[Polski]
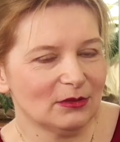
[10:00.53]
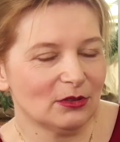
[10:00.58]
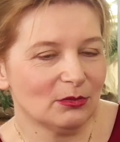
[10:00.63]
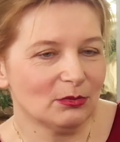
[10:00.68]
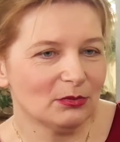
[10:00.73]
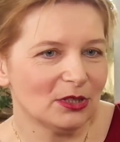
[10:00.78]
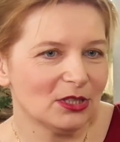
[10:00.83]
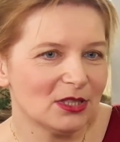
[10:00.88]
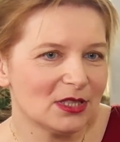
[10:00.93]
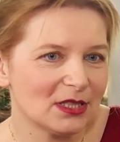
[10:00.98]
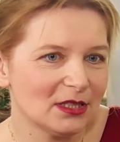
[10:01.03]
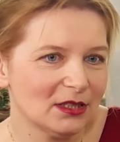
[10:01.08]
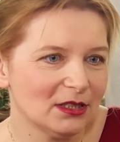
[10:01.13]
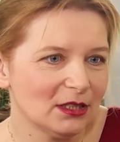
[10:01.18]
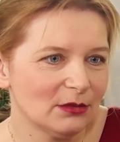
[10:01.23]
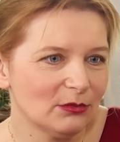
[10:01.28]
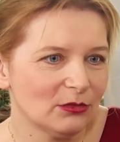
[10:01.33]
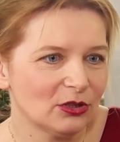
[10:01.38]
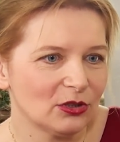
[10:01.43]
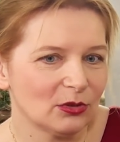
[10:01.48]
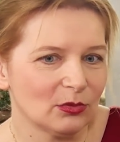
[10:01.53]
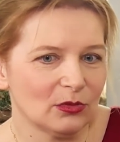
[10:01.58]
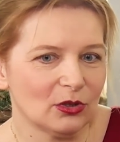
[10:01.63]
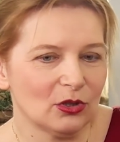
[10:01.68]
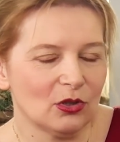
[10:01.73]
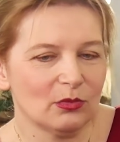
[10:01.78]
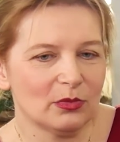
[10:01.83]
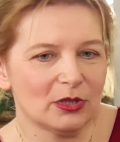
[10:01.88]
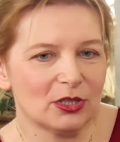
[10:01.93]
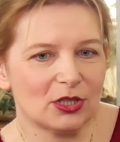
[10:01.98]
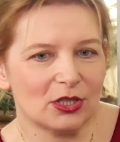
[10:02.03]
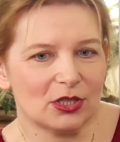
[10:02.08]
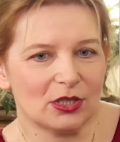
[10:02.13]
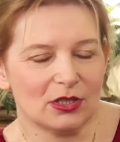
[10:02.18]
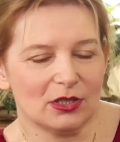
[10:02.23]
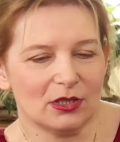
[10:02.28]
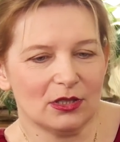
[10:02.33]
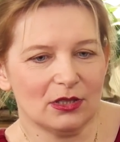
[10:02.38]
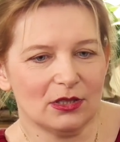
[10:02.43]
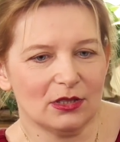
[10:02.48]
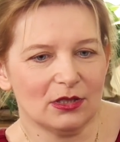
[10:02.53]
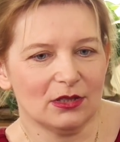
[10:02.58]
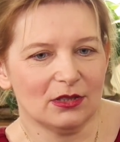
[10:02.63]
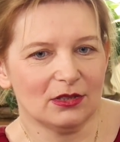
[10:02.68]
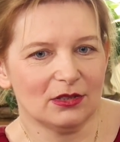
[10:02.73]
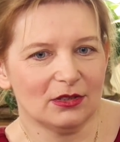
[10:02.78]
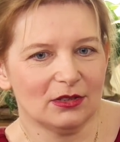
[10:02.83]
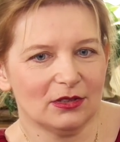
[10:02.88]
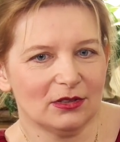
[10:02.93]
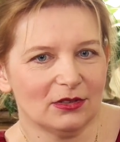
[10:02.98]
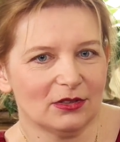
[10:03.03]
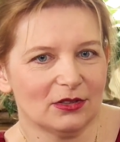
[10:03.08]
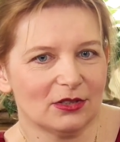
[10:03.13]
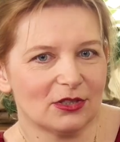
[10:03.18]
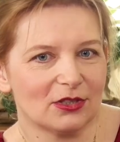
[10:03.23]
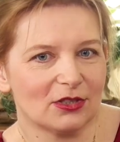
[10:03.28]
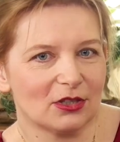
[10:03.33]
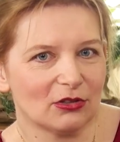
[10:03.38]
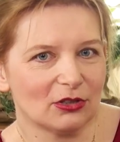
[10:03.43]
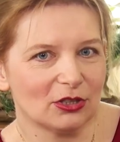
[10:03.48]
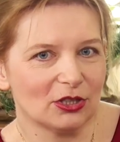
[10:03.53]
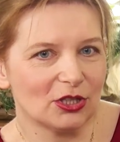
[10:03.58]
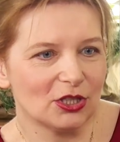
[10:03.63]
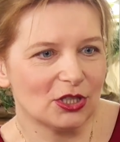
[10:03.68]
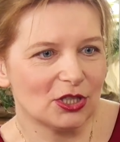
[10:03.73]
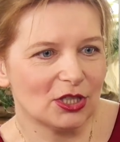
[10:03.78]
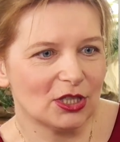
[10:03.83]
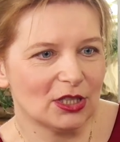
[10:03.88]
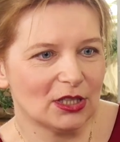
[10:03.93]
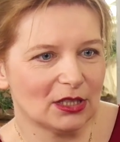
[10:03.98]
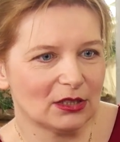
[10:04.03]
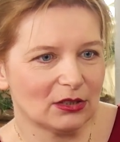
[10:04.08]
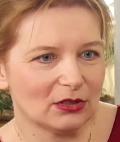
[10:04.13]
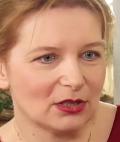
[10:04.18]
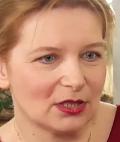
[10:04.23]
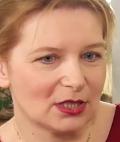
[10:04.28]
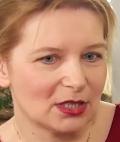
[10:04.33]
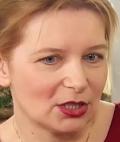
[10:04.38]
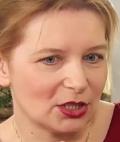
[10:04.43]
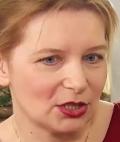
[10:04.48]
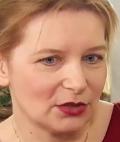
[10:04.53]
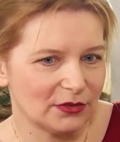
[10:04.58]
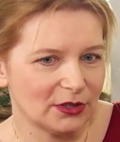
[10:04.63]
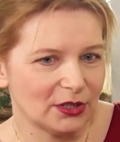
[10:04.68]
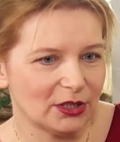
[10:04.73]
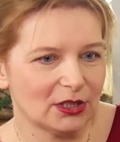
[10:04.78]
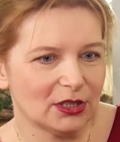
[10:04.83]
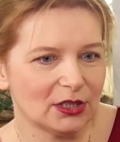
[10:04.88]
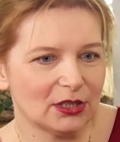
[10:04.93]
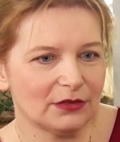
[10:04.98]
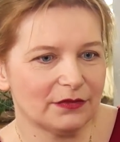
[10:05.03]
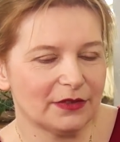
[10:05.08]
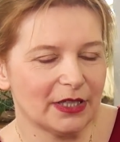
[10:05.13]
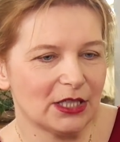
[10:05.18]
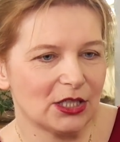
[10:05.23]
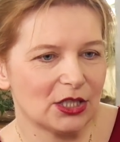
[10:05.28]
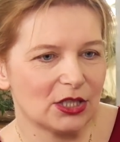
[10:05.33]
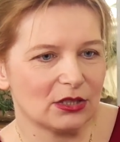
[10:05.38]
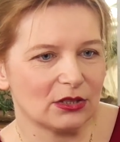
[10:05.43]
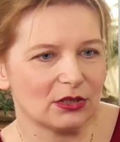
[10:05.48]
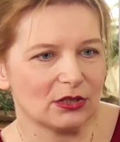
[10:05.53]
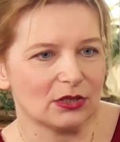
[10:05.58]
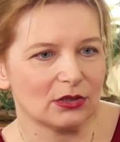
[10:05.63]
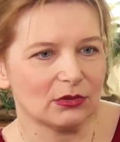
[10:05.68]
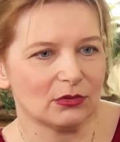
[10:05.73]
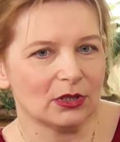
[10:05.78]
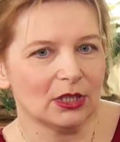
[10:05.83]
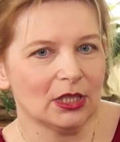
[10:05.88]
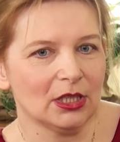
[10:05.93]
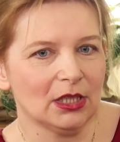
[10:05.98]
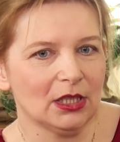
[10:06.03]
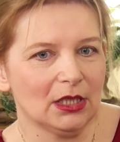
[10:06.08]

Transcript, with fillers: no, między innymi to mogą być e, skoki ciśnienia, to jest zaczerwienienie twarzy, to są